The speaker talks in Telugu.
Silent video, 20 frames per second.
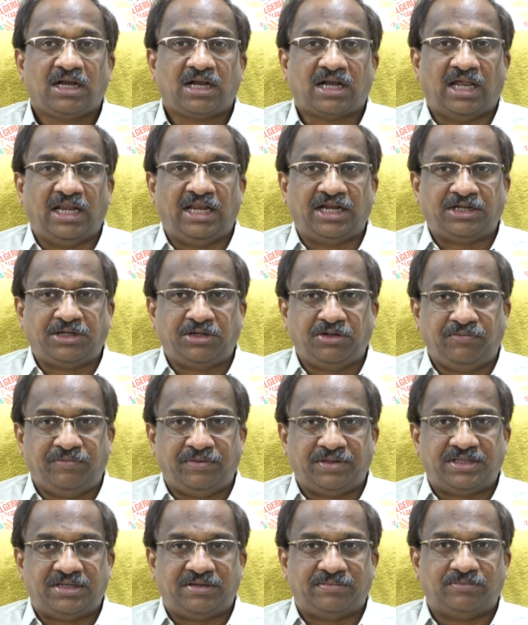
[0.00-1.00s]
కలెక్టివ్
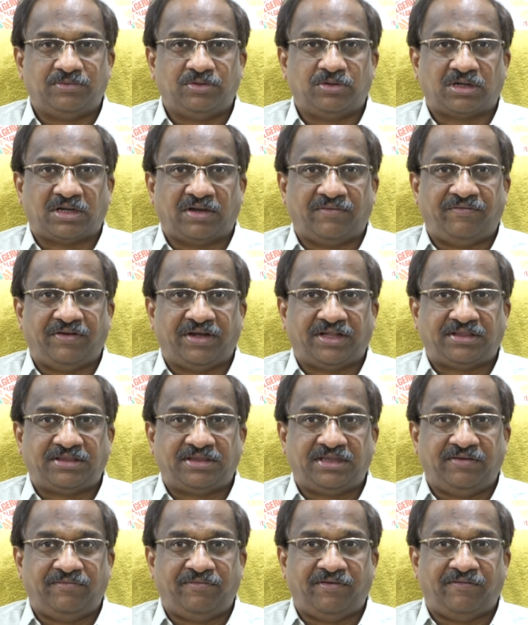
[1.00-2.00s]
విజనం ఒక
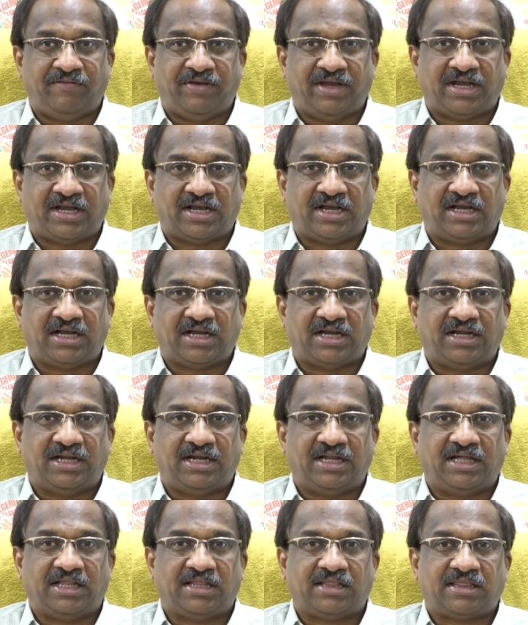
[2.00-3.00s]
వ్యక్తి వివేకం
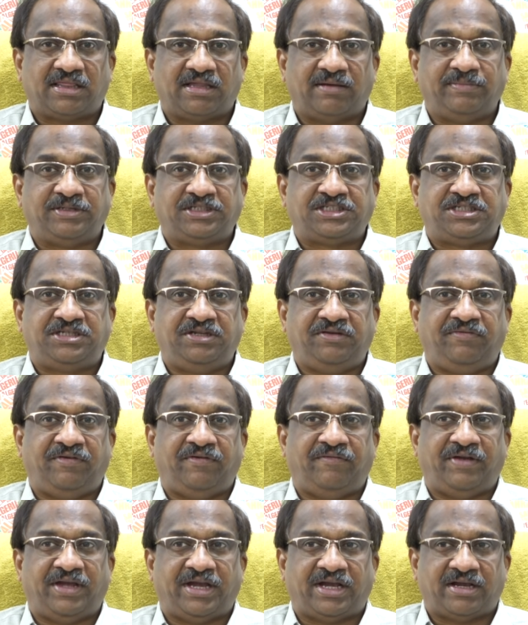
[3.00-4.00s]
కన్నా సమిష్టి
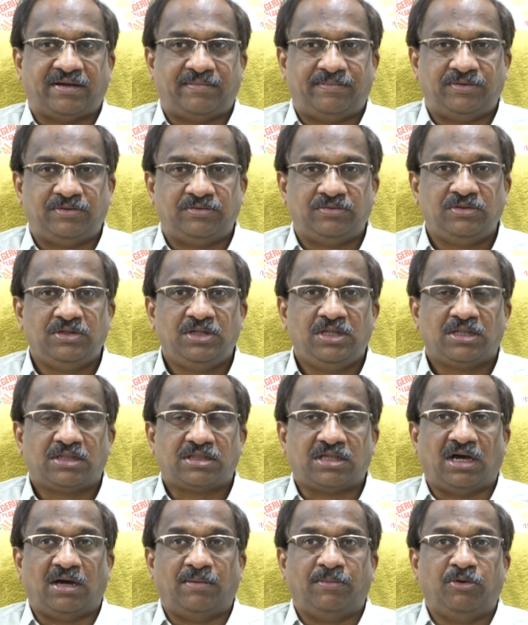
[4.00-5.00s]
వివేకము
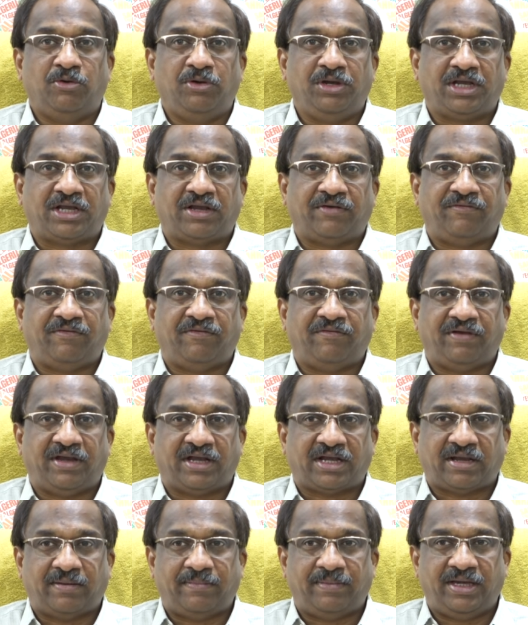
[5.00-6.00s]
సామూహిక
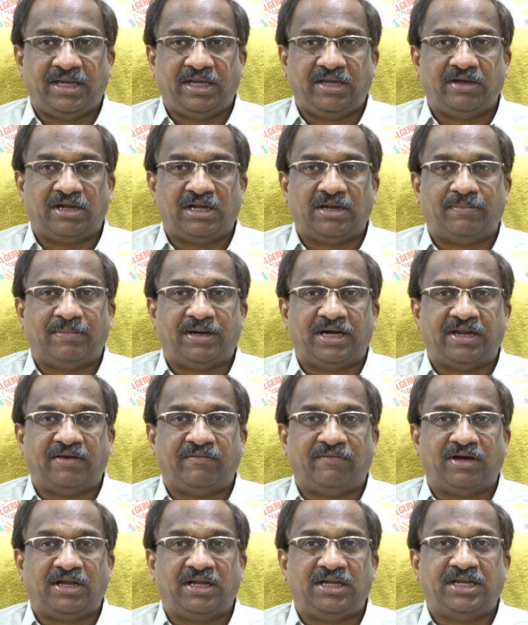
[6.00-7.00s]
వివేకమే ఇవాళ
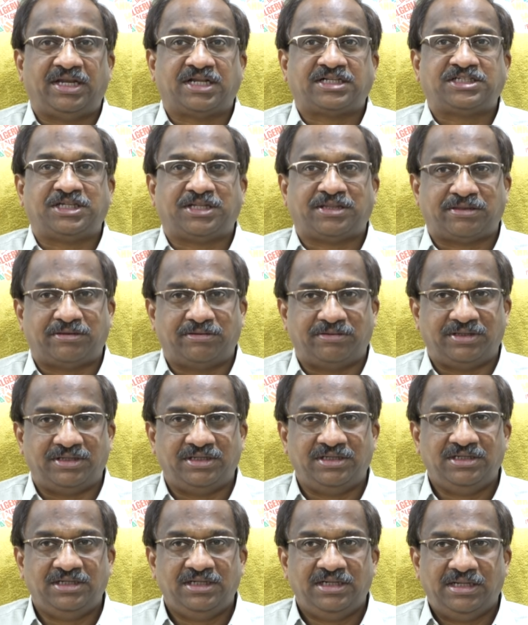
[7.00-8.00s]
మానవాళిని రక్షిస్తుంది
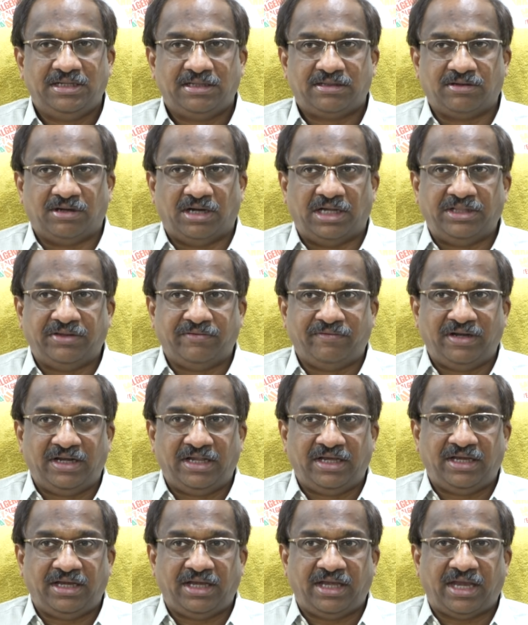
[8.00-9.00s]
సో
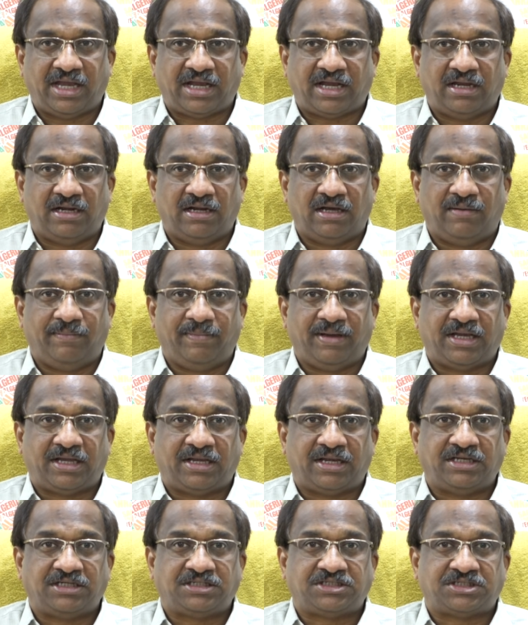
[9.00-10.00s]
అందువల్ల
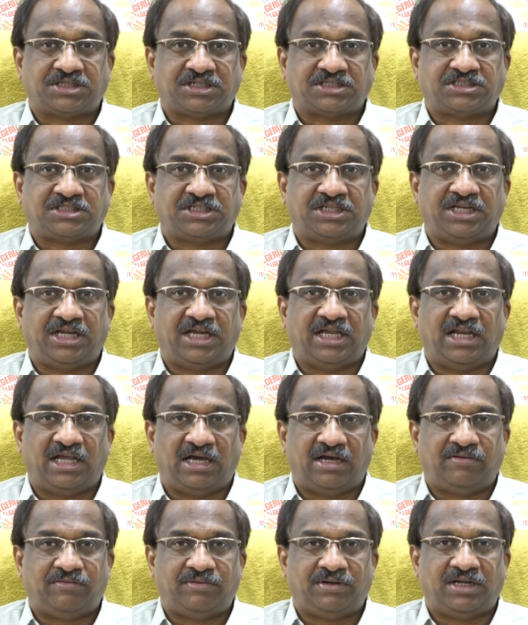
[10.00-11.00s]
ఎకనామిక్ రీస్ట్రక్చరింగ్
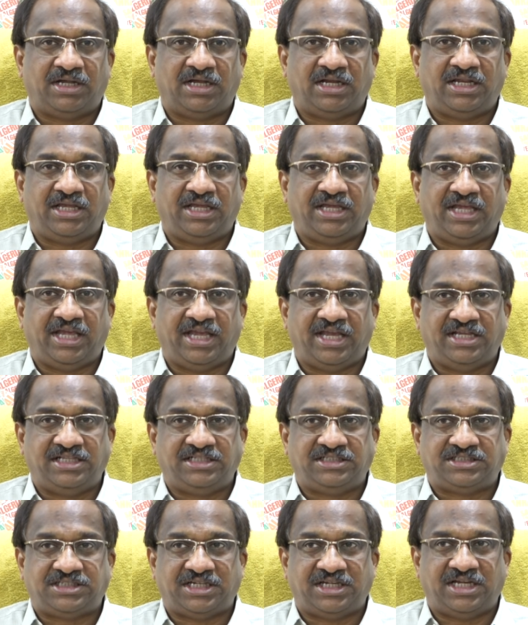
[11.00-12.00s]
ఎలా ఉండాలి ఏం
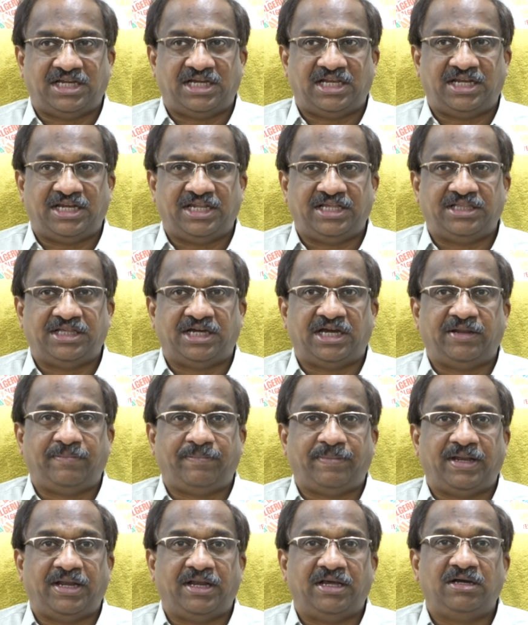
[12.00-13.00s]
చేయాలనే
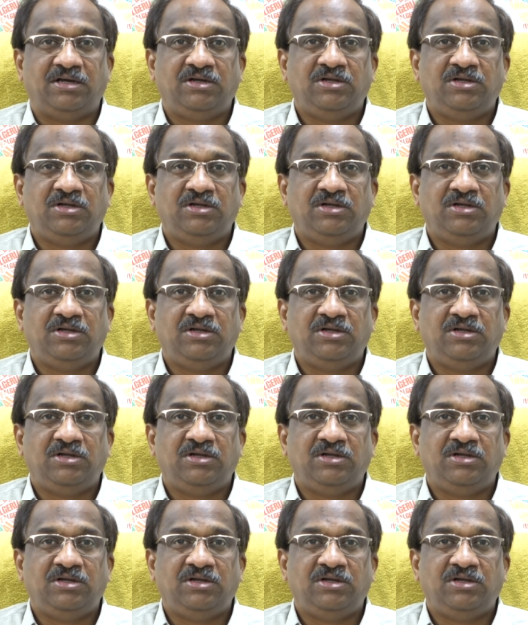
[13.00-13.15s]
దానిపైన